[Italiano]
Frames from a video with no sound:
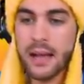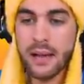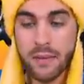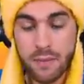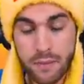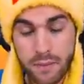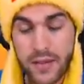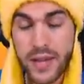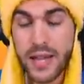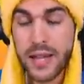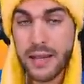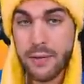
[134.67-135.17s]

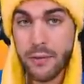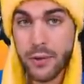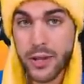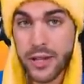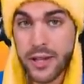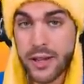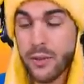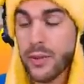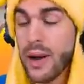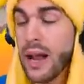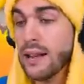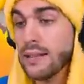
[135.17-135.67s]
Vi devo
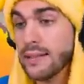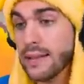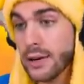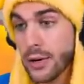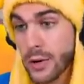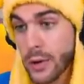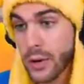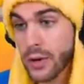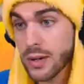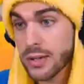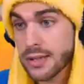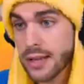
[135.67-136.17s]
dire un'altra
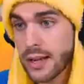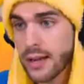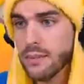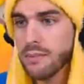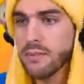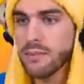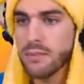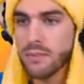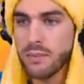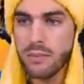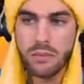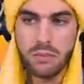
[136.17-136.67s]
cosa.
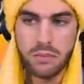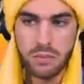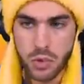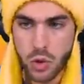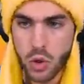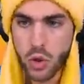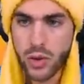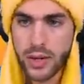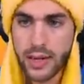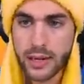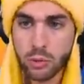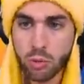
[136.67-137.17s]

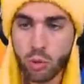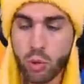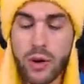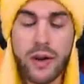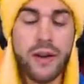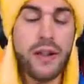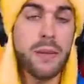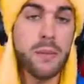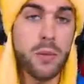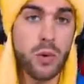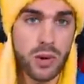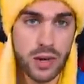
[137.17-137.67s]
Non
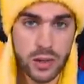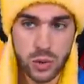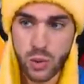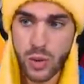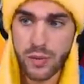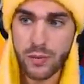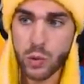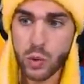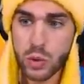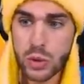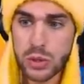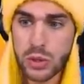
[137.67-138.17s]
cattureremo la sua
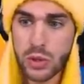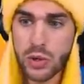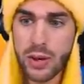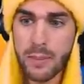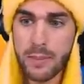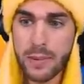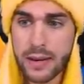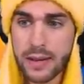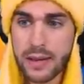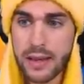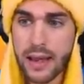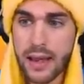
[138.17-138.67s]
evoluzione
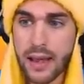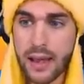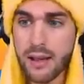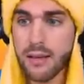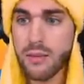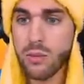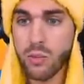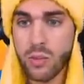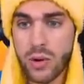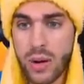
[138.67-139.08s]
perché